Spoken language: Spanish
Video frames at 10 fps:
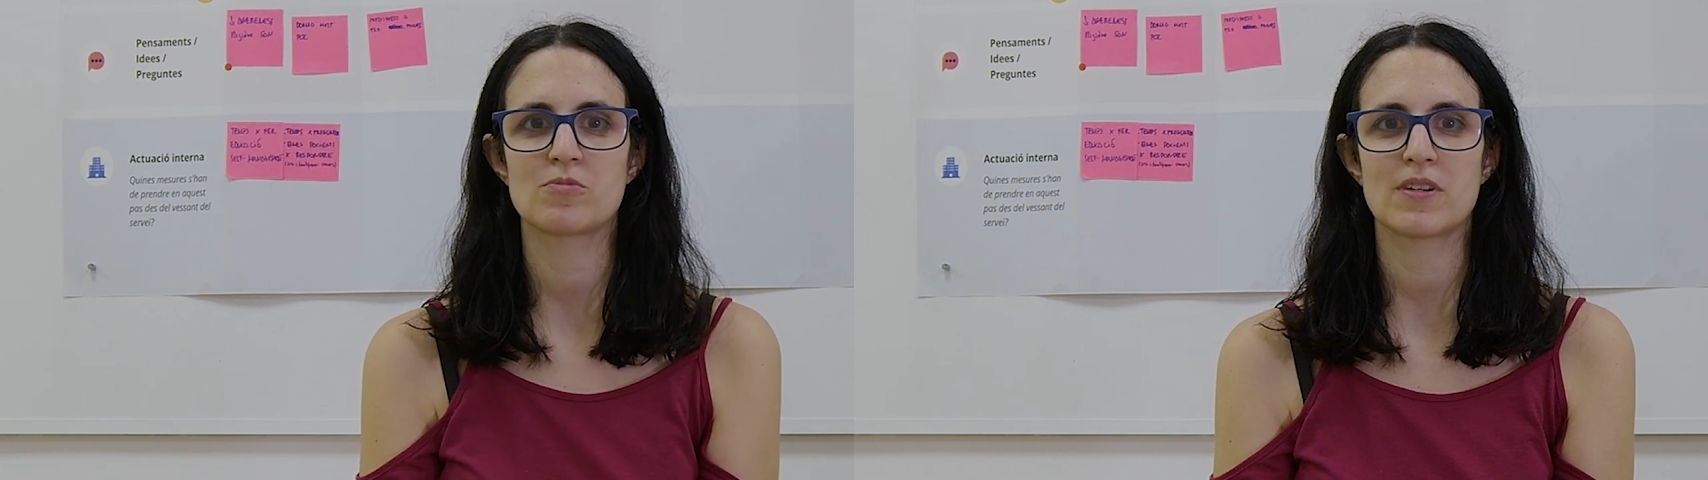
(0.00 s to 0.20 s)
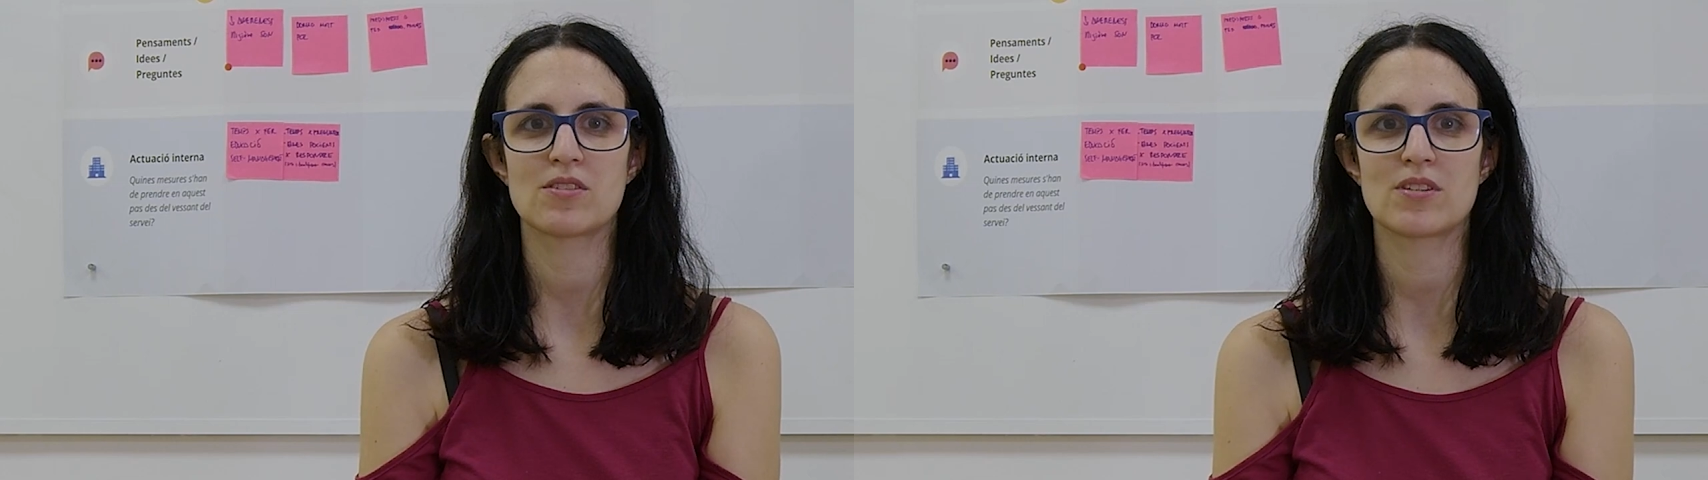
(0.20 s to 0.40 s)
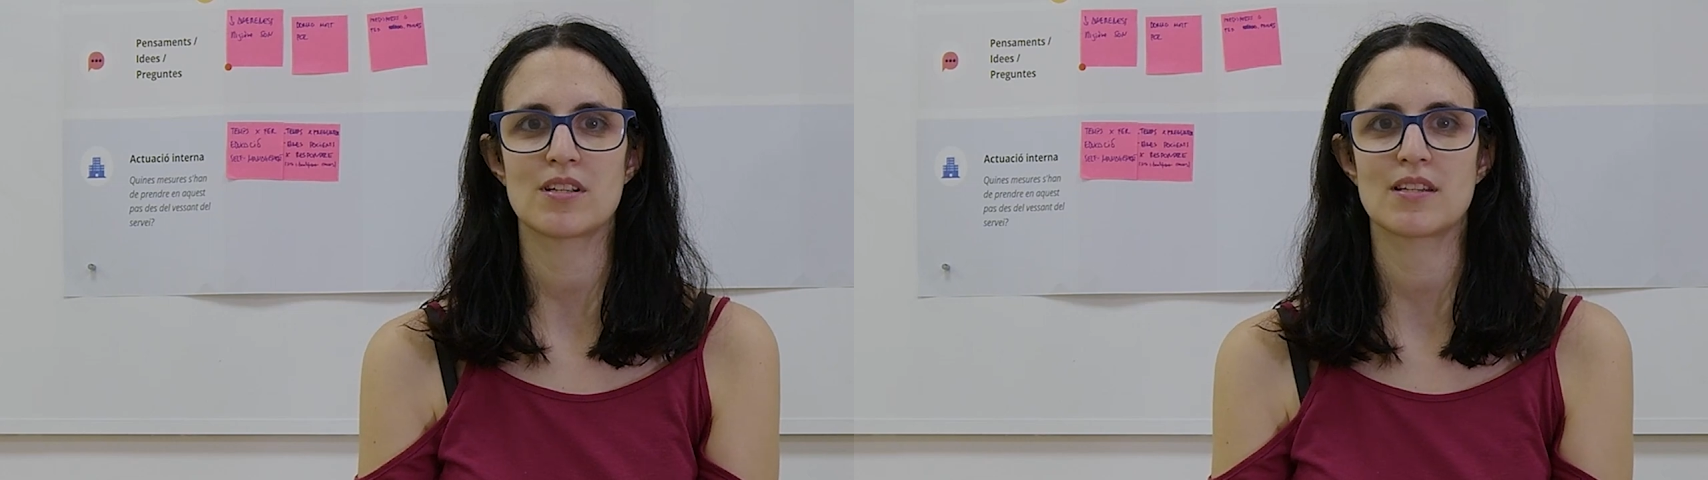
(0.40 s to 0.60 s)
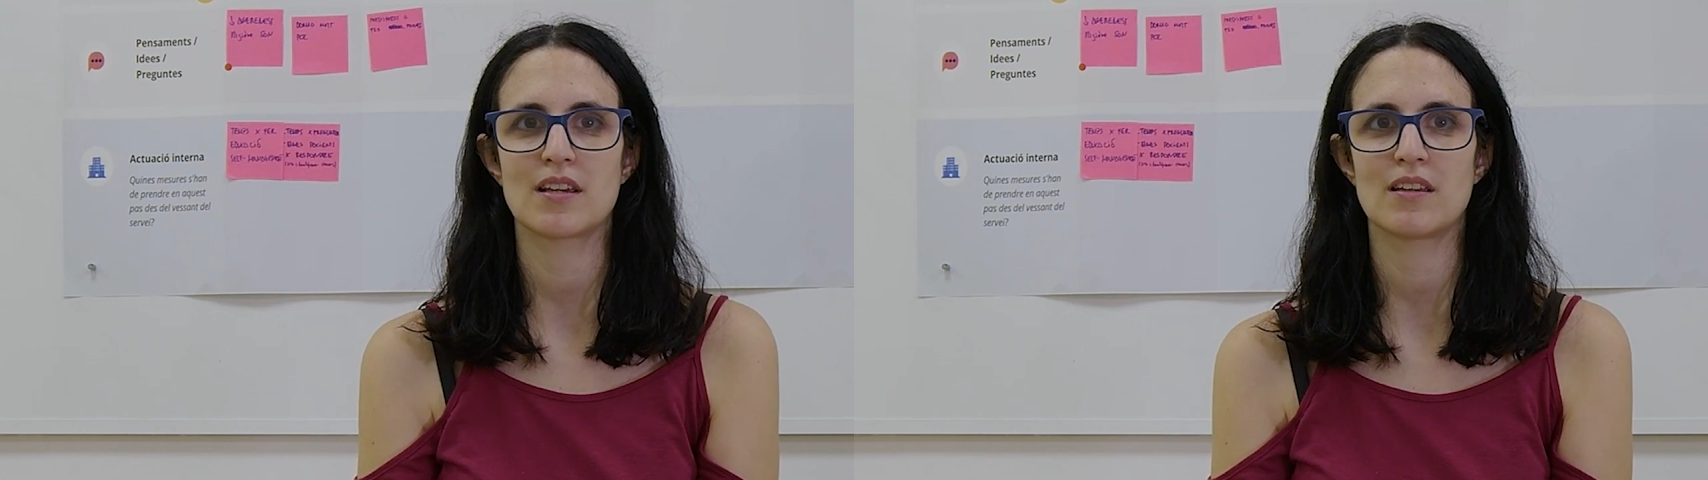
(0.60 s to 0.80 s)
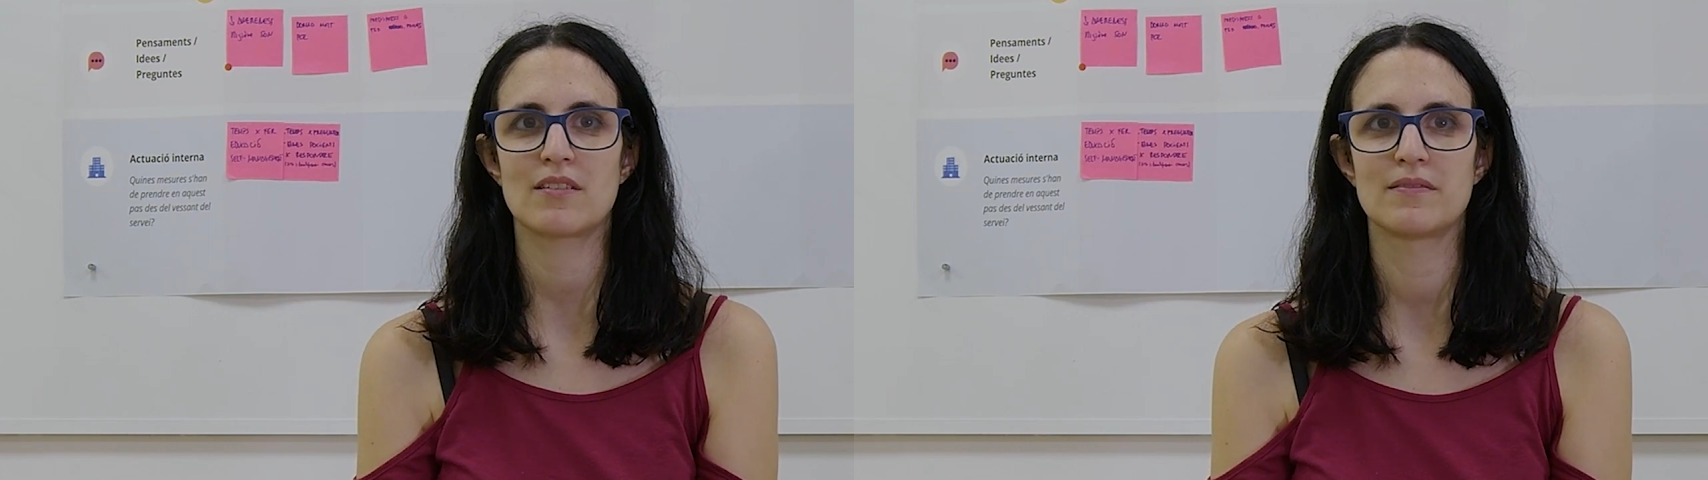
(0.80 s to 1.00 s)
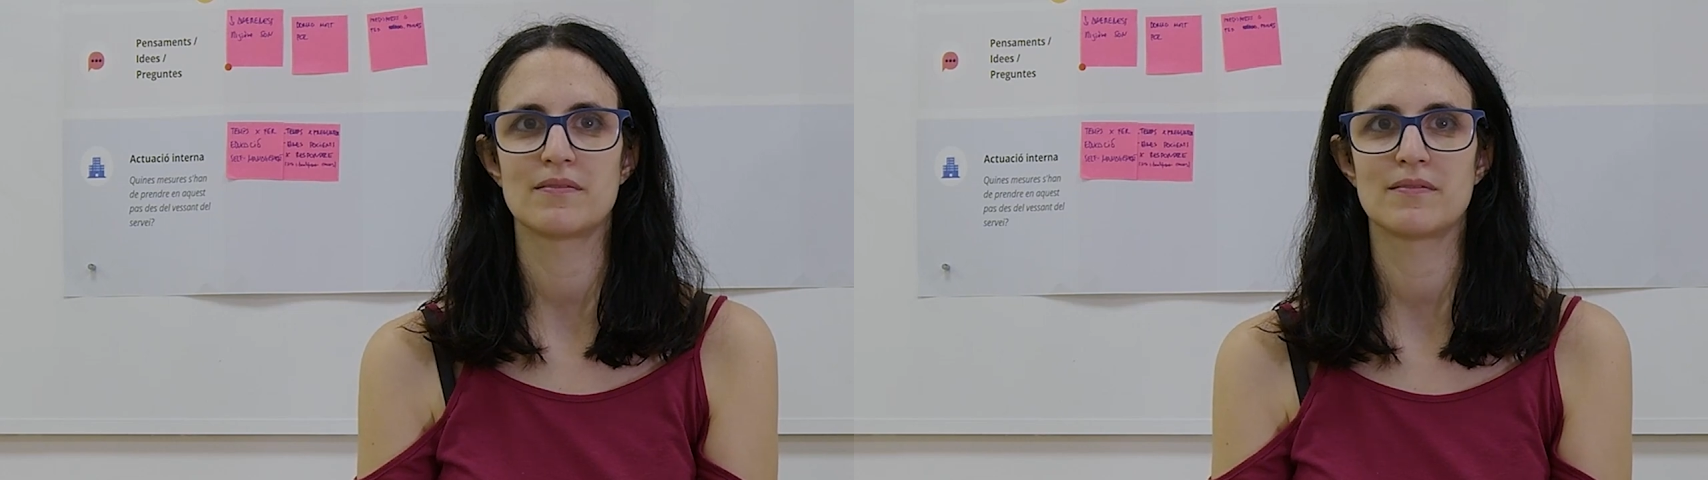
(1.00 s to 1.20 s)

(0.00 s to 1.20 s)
pasos a seguir.